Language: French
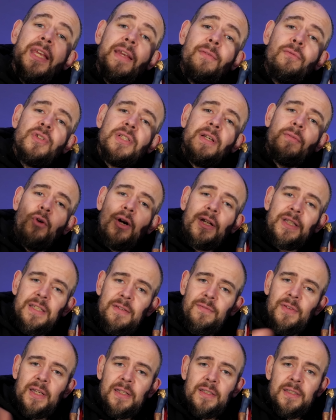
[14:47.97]
et vous avoir
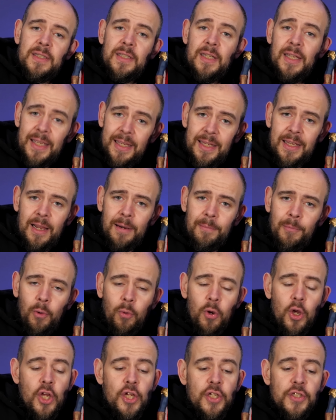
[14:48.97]
diverti également.